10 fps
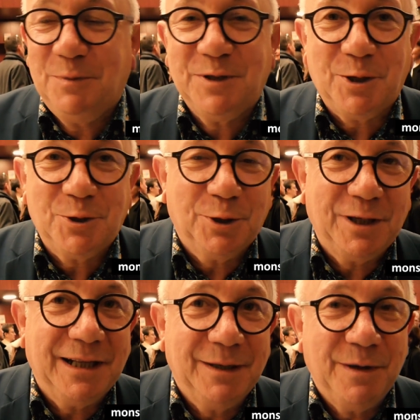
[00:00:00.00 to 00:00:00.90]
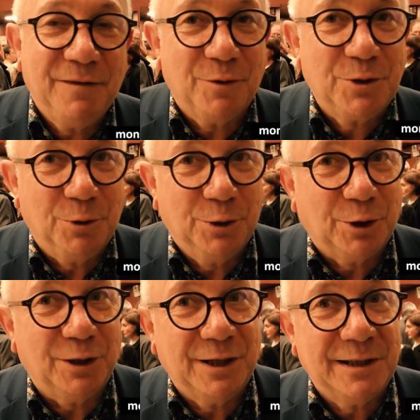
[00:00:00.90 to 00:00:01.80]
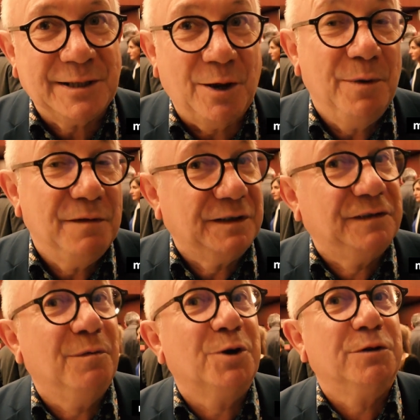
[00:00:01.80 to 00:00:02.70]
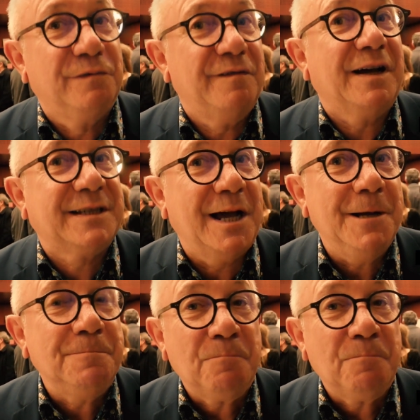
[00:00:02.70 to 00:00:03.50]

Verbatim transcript: puisque je quitte mes fonctions le 31 décembre, mais effectivement je vais vers ça